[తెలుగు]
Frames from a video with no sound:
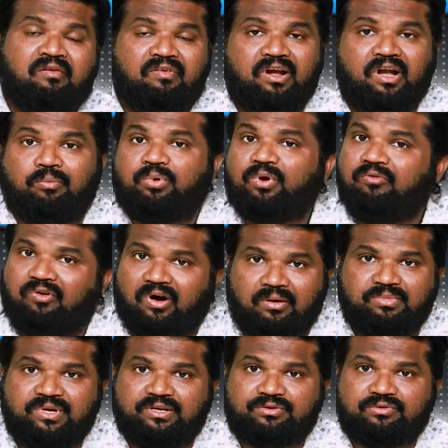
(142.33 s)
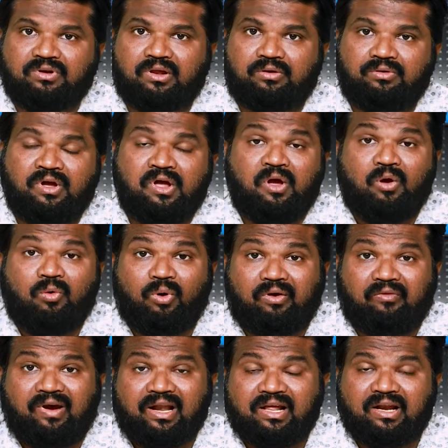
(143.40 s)
వీళ్ళు ఎప్పుడో ఫామ్ చేసుకున్నారు
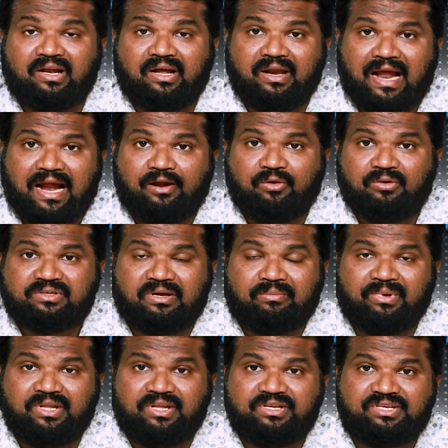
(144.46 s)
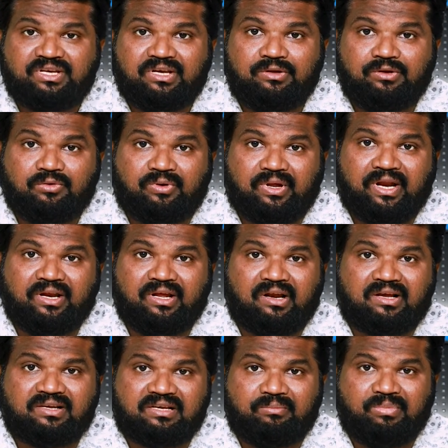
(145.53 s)
ఒకవేళ కనుక నాటోకి సంబంధించి యుక్రెయిన్
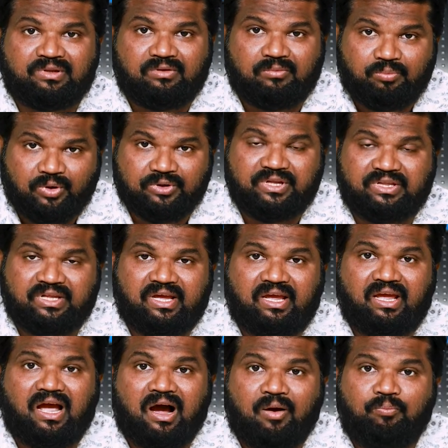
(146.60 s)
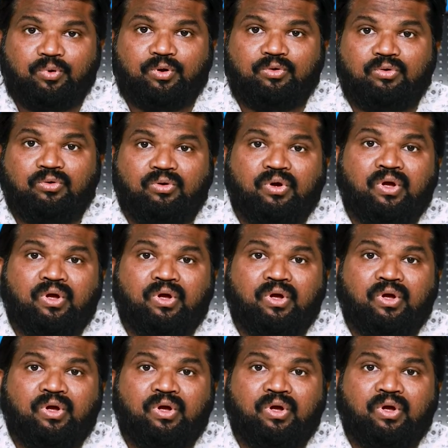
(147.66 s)
కనుక సభ్యత్వం పొందితే అప్పుడు